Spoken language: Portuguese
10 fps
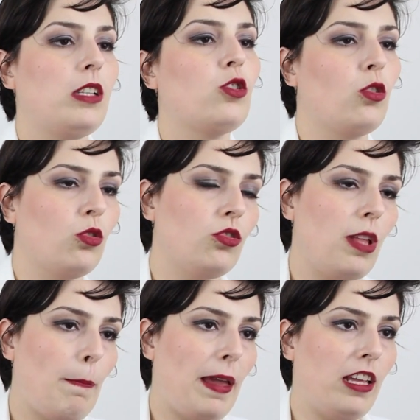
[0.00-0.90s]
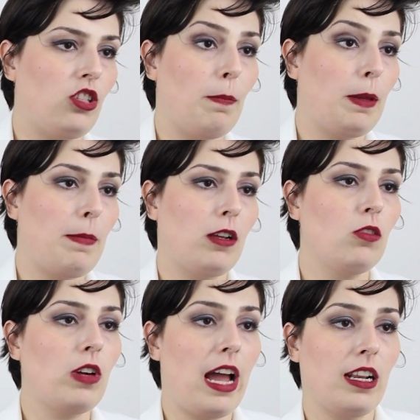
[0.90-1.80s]
isso tudo depende. Em primeiro
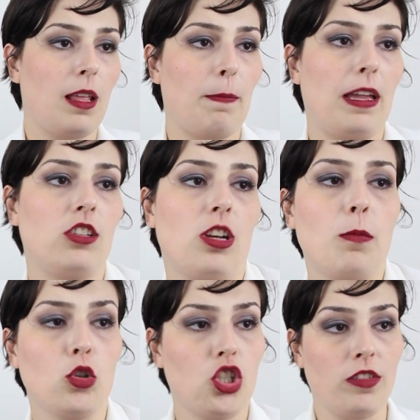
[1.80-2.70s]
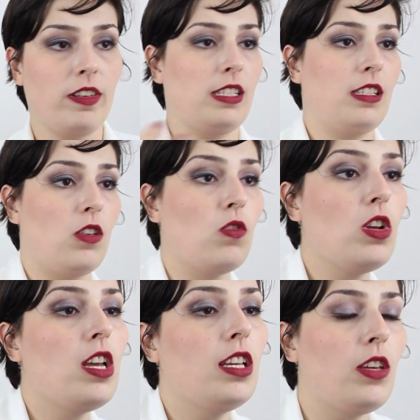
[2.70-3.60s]
lugar, depende a motivação
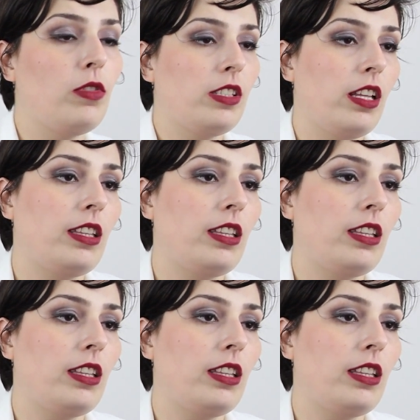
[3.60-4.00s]
que você